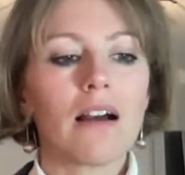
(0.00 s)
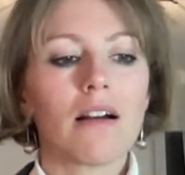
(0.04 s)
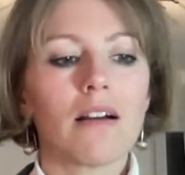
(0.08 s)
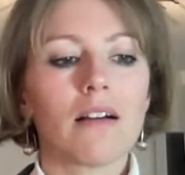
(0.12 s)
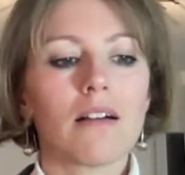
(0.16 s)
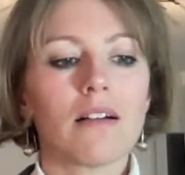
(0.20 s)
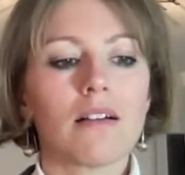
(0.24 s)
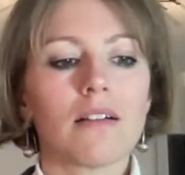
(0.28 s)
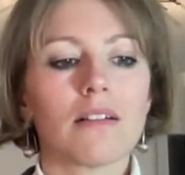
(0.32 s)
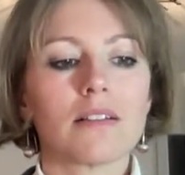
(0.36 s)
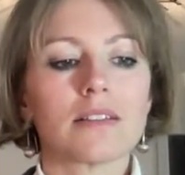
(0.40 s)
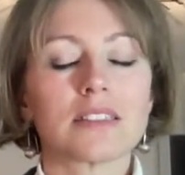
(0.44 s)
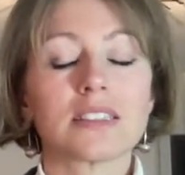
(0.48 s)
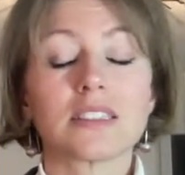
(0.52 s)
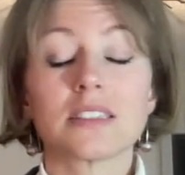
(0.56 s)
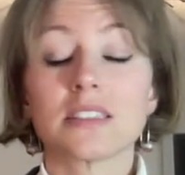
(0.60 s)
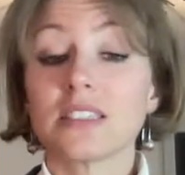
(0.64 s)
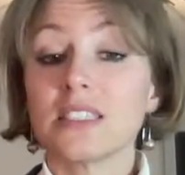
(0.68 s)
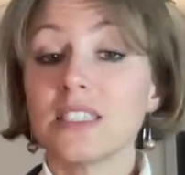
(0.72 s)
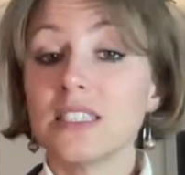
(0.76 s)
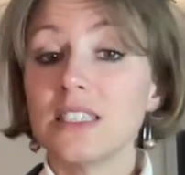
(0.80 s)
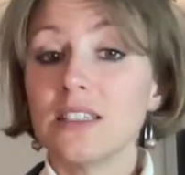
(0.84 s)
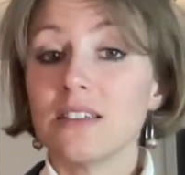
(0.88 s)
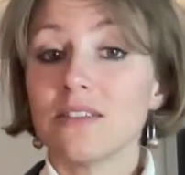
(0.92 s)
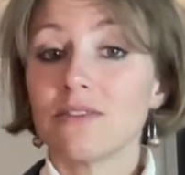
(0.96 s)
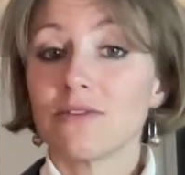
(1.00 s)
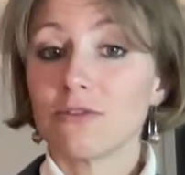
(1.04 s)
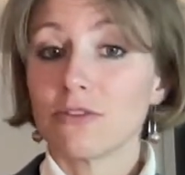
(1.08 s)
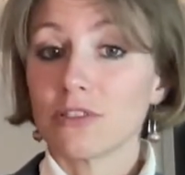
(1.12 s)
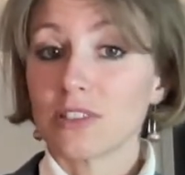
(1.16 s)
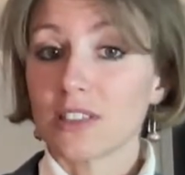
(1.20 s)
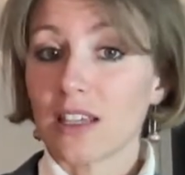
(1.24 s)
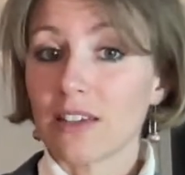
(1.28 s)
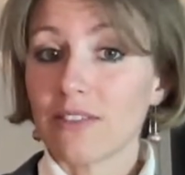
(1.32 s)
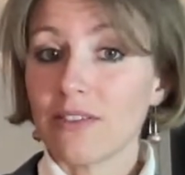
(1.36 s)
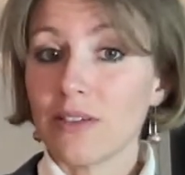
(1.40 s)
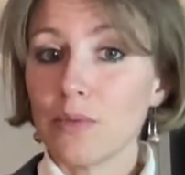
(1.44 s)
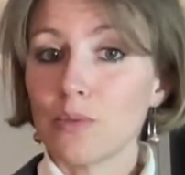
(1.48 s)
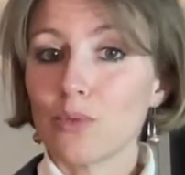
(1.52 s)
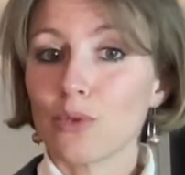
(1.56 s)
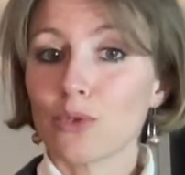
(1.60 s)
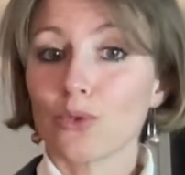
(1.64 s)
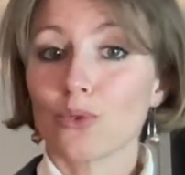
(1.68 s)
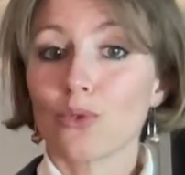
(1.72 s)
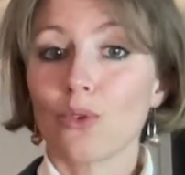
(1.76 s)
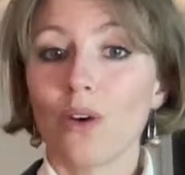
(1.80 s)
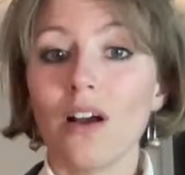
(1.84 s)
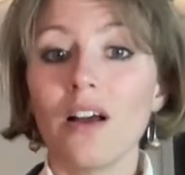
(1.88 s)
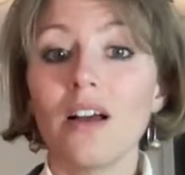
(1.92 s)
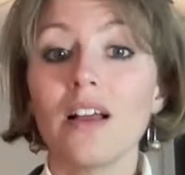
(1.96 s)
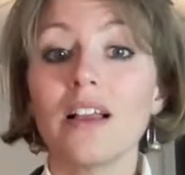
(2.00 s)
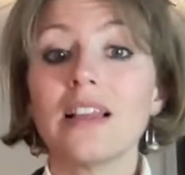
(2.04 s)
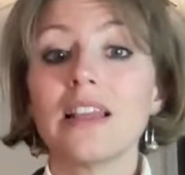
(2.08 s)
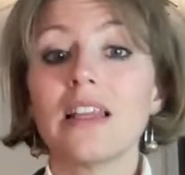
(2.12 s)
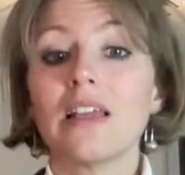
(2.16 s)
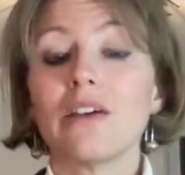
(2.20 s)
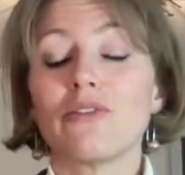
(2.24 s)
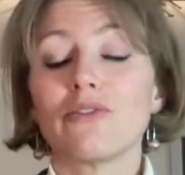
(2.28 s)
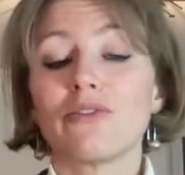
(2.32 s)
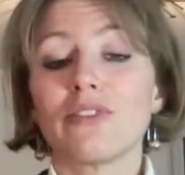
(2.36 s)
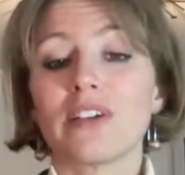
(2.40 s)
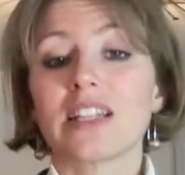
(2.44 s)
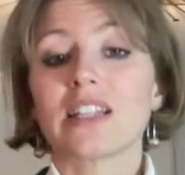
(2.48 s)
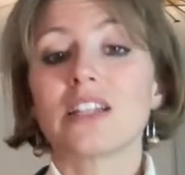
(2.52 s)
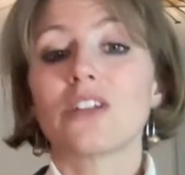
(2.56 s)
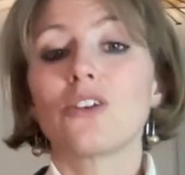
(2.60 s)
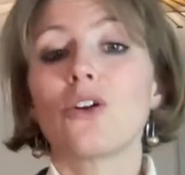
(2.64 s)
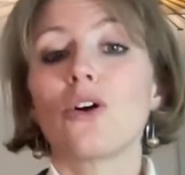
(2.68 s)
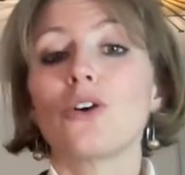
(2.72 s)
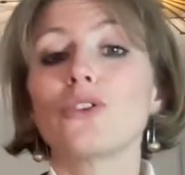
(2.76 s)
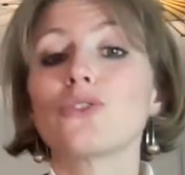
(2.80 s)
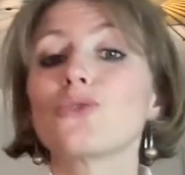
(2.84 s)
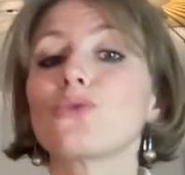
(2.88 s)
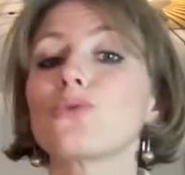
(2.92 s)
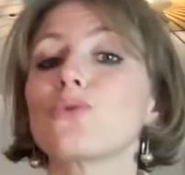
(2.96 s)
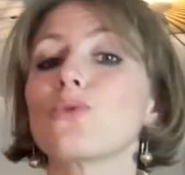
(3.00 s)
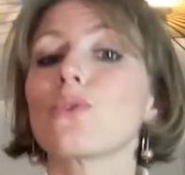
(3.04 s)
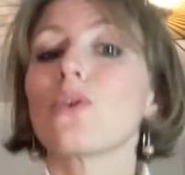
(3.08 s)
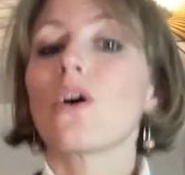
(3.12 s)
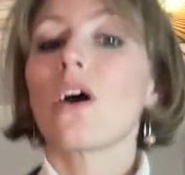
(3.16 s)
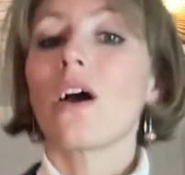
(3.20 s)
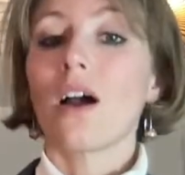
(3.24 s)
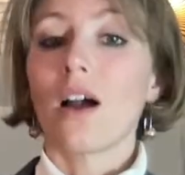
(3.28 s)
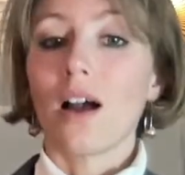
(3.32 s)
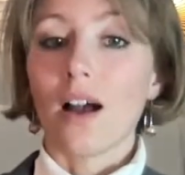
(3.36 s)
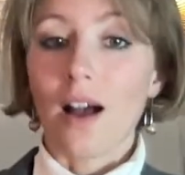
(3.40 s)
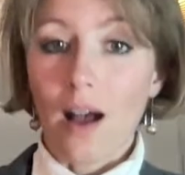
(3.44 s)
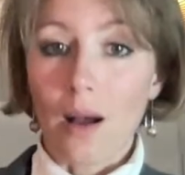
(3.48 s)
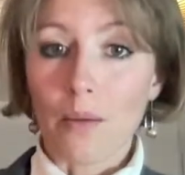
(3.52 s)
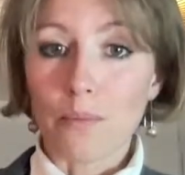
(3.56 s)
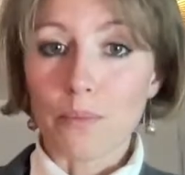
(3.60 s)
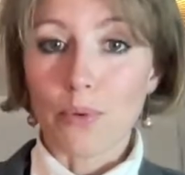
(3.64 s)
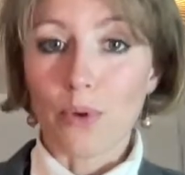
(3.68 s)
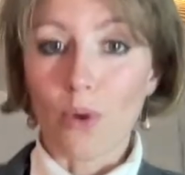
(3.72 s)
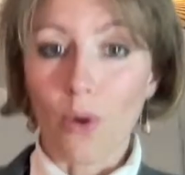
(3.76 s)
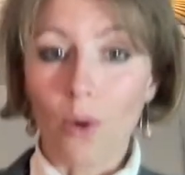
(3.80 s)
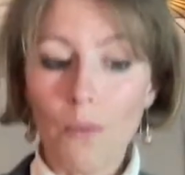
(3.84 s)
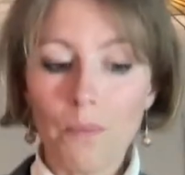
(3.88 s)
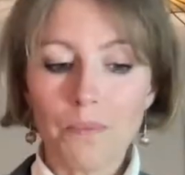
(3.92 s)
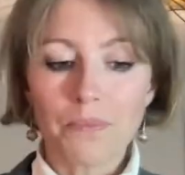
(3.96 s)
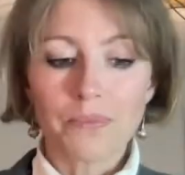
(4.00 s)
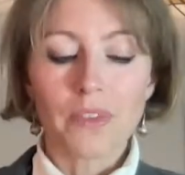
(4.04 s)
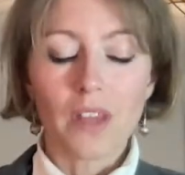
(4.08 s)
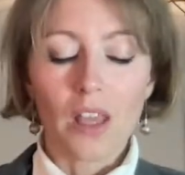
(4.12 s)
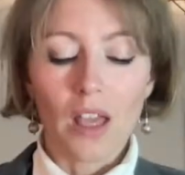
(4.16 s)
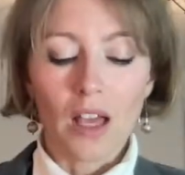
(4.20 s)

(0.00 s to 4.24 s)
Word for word: Euh, si vous avez besoin, faites-le sur un plan.